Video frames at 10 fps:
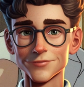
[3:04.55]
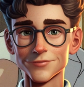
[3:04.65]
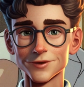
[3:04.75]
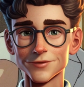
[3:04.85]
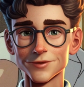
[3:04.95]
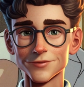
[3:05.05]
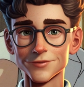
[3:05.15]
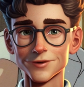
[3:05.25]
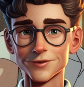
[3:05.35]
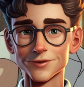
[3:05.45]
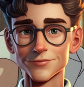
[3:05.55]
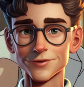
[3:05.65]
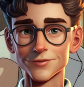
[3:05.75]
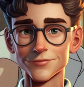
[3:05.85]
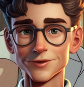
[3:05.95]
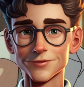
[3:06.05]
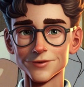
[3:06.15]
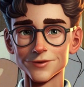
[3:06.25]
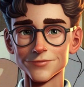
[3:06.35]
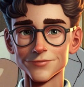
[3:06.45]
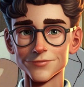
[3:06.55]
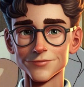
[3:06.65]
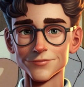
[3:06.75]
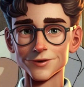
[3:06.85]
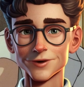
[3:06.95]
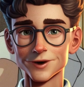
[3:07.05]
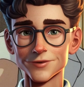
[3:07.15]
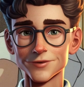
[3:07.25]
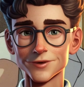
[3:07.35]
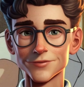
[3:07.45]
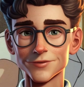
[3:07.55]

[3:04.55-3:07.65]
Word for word: واحد القضية بغيت ننبه لها هي ان